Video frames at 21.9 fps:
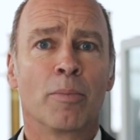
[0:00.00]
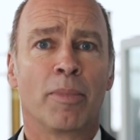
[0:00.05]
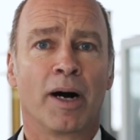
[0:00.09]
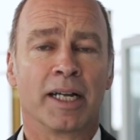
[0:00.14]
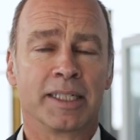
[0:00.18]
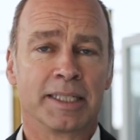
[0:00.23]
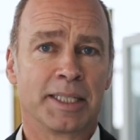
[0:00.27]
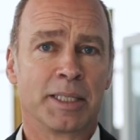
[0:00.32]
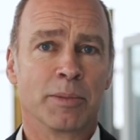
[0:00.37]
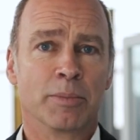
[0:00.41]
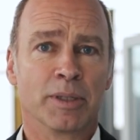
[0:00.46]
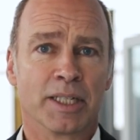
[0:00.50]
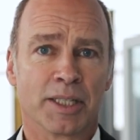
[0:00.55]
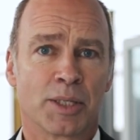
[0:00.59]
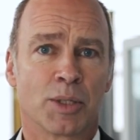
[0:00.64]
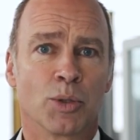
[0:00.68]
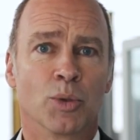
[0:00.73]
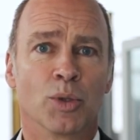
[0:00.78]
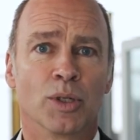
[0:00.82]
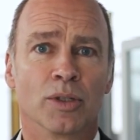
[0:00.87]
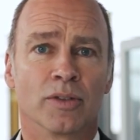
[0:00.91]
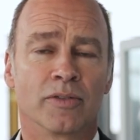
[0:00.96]

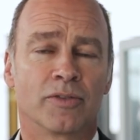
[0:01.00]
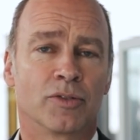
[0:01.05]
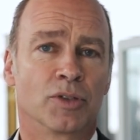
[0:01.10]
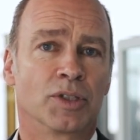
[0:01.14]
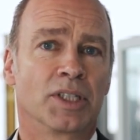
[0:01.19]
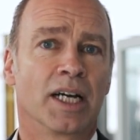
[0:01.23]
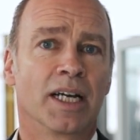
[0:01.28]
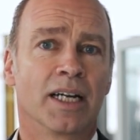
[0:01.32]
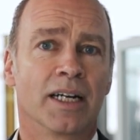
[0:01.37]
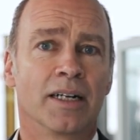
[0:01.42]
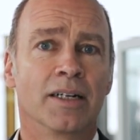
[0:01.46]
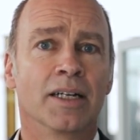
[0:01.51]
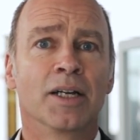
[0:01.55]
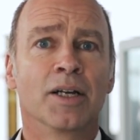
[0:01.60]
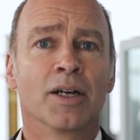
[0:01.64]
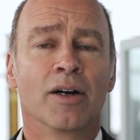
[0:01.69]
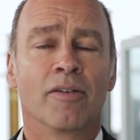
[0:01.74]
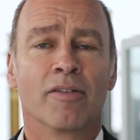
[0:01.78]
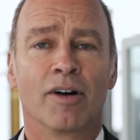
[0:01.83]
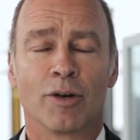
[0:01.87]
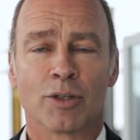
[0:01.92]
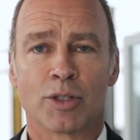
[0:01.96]
Partizipation. Und von daher
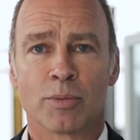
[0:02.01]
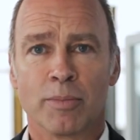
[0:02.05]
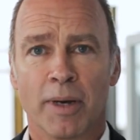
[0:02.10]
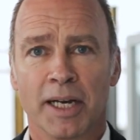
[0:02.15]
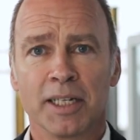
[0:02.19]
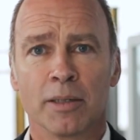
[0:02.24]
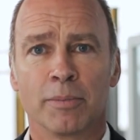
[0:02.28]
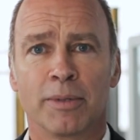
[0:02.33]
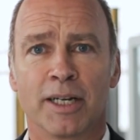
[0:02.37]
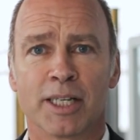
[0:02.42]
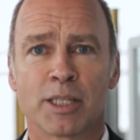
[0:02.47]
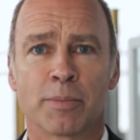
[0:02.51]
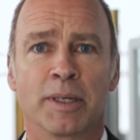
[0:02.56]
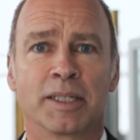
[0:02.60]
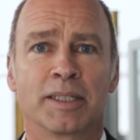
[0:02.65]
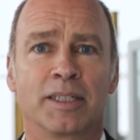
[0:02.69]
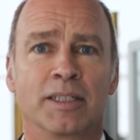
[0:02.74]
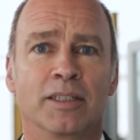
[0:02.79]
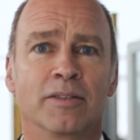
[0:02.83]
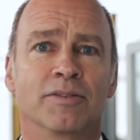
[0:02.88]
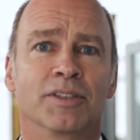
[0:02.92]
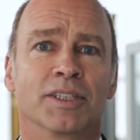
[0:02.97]
war aus meiner
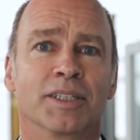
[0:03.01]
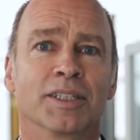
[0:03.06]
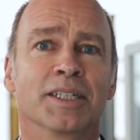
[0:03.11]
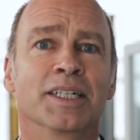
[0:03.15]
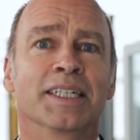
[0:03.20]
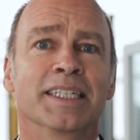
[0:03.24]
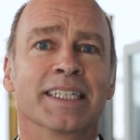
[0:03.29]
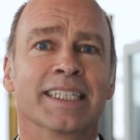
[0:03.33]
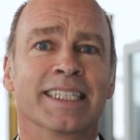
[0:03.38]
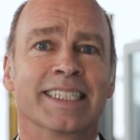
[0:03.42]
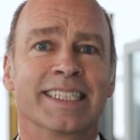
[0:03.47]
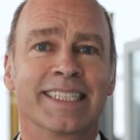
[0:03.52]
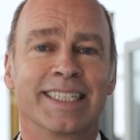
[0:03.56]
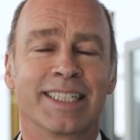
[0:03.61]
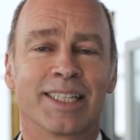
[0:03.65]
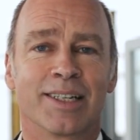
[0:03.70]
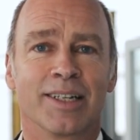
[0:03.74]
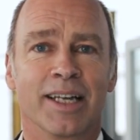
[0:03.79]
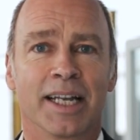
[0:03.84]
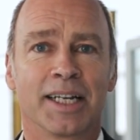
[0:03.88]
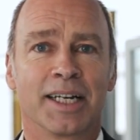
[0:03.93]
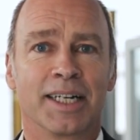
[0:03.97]
Perspektive
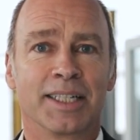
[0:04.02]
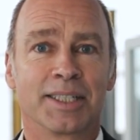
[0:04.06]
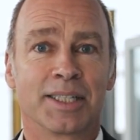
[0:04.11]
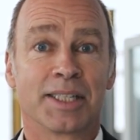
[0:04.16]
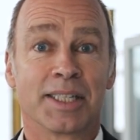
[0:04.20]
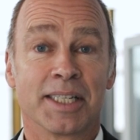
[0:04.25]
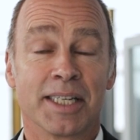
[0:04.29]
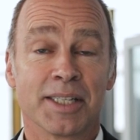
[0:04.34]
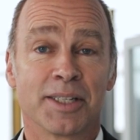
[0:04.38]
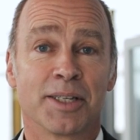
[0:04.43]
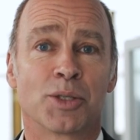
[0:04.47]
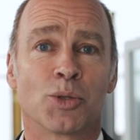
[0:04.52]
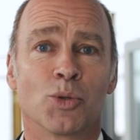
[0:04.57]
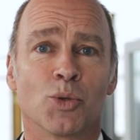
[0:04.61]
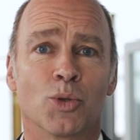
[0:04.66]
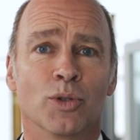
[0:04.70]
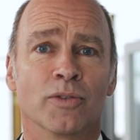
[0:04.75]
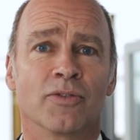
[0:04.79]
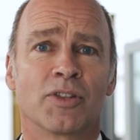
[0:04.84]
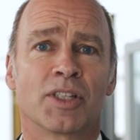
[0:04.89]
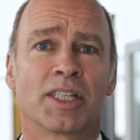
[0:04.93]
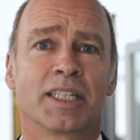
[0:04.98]
diese Lernreise sehr, sehr
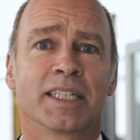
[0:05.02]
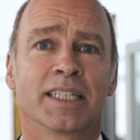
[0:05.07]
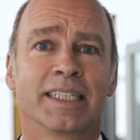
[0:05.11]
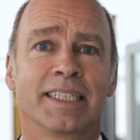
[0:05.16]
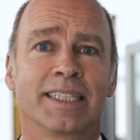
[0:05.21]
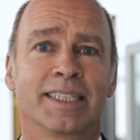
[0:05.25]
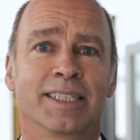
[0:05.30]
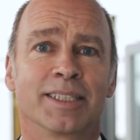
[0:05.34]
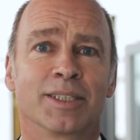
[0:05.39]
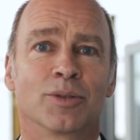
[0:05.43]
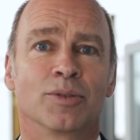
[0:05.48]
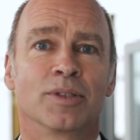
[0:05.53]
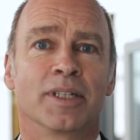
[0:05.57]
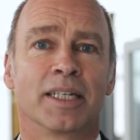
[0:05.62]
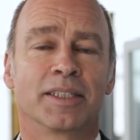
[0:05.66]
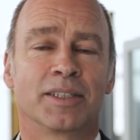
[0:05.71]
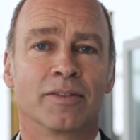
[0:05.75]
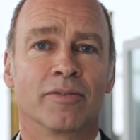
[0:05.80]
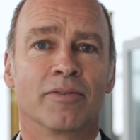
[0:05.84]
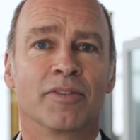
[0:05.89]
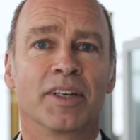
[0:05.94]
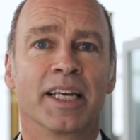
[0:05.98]
zukunftsgerichtet und
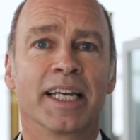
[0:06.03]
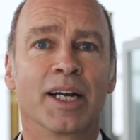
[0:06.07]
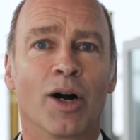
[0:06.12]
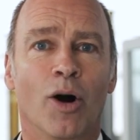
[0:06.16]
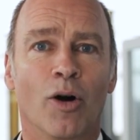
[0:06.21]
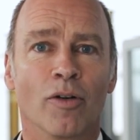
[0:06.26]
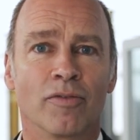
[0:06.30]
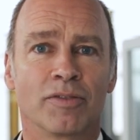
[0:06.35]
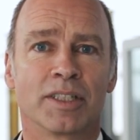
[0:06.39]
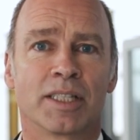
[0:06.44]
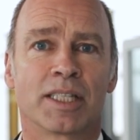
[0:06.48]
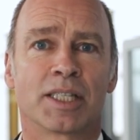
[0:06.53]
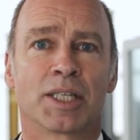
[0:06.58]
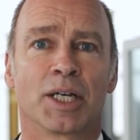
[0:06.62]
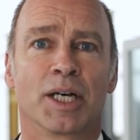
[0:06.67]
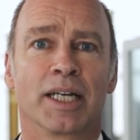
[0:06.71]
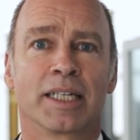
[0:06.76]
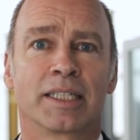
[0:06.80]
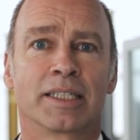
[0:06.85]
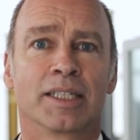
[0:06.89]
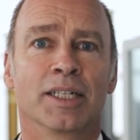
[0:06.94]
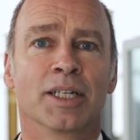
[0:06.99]
hat den Weg
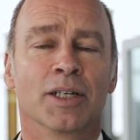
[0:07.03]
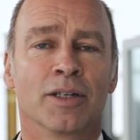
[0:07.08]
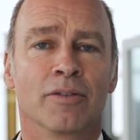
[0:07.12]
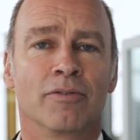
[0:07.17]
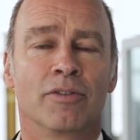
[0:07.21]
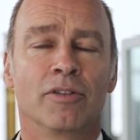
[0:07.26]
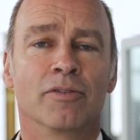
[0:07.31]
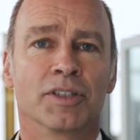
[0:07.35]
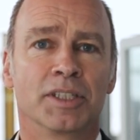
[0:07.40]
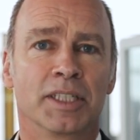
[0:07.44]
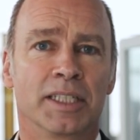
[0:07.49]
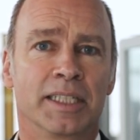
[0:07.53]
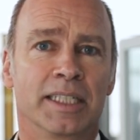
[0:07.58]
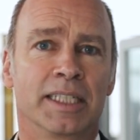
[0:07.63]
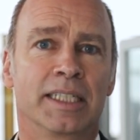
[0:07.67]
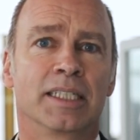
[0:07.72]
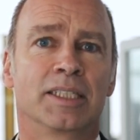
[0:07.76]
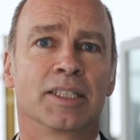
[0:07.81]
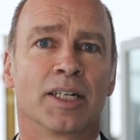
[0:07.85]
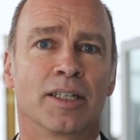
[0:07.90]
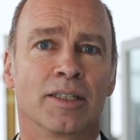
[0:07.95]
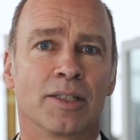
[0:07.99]
aufgezeigt, wie wir die
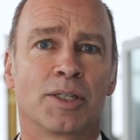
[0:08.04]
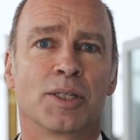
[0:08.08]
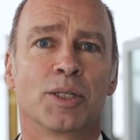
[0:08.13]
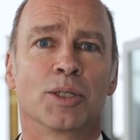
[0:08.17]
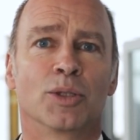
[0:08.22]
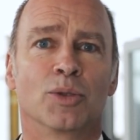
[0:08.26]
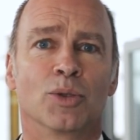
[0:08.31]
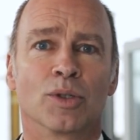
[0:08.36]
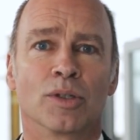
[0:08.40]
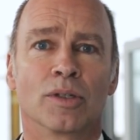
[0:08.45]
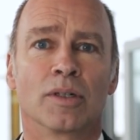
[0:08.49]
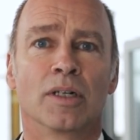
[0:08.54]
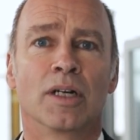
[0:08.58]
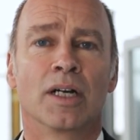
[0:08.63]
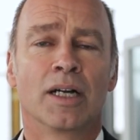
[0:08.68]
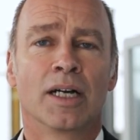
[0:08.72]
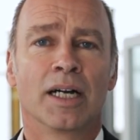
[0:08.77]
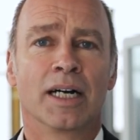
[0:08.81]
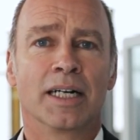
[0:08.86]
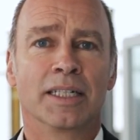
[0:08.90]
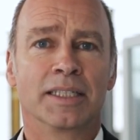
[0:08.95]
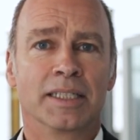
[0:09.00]
Digitalisierung,
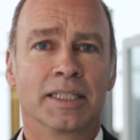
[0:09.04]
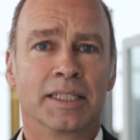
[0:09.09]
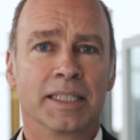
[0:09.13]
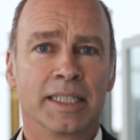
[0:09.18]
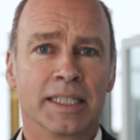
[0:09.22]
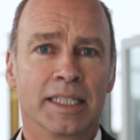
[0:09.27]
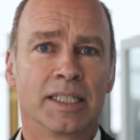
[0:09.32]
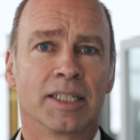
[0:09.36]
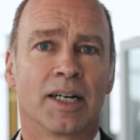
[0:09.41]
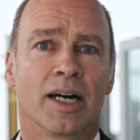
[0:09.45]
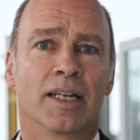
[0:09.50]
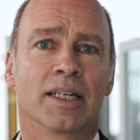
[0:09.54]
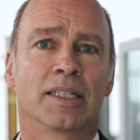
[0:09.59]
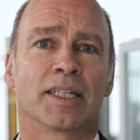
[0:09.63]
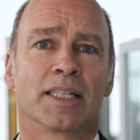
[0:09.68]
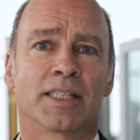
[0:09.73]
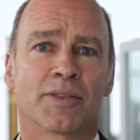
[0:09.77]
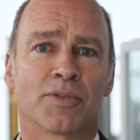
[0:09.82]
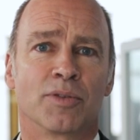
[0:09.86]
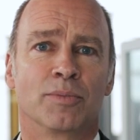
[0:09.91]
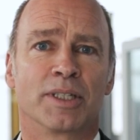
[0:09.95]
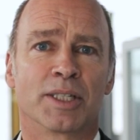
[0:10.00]
die digitale
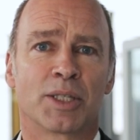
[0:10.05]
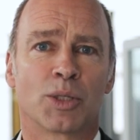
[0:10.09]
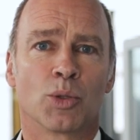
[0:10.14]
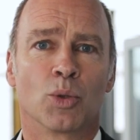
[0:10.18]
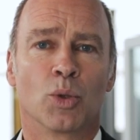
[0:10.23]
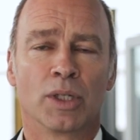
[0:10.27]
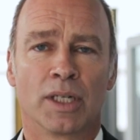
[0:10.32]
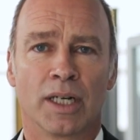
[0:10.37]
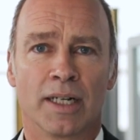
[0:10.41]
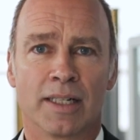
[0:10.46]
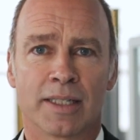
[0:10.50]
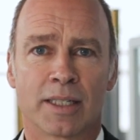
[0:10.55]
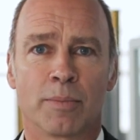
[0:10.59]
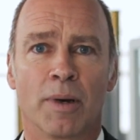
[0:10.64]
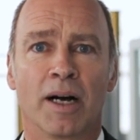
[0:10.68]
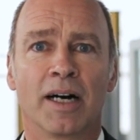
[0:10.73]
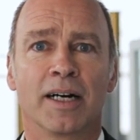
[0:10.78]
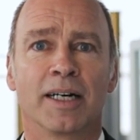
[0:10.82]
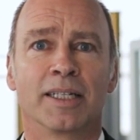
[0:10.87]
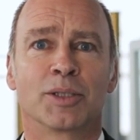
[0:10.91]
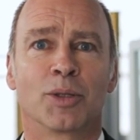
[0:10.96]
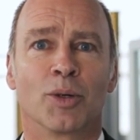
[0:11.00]
Transformation als
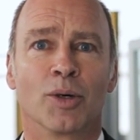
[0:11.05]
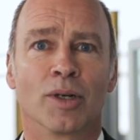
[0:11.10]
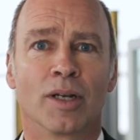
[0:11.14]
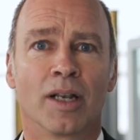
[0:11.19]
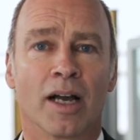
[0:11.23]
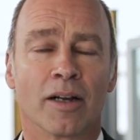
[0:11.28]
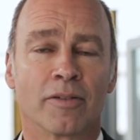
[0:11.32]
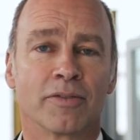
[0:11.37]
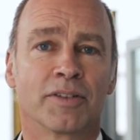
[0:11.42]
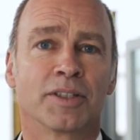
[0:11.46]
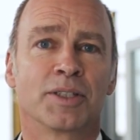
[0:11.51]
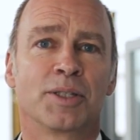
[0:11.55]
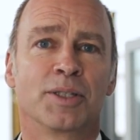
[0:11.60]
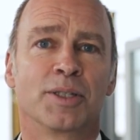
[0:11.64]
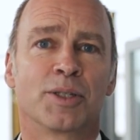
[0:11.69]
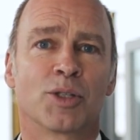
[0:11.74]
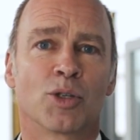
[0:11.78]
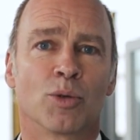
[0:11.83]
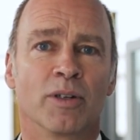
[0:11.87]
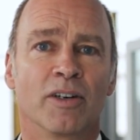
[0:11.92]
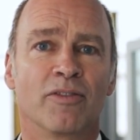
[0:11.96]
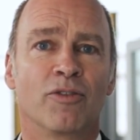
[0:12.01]
Marathon
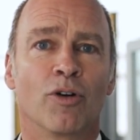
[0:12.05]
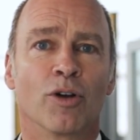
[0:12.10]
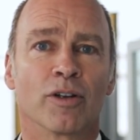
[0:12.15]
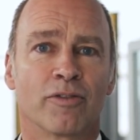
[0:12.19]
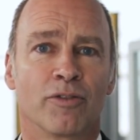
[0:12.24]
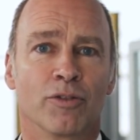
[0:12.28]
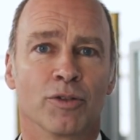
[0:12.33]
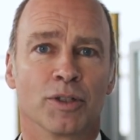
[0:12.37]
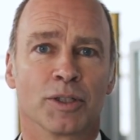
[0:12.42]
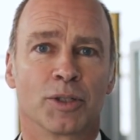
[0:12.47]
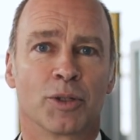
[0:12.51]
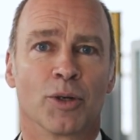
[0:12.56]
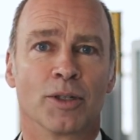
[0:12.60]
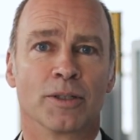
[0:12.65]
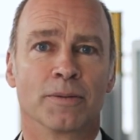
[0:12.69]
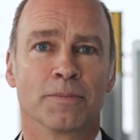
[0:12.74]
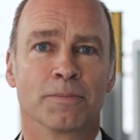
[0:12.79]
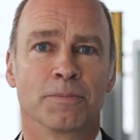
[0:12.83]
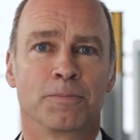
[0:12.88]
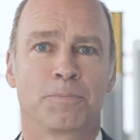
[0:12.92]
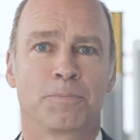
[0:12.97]
langfristig zum Erfolg führen können.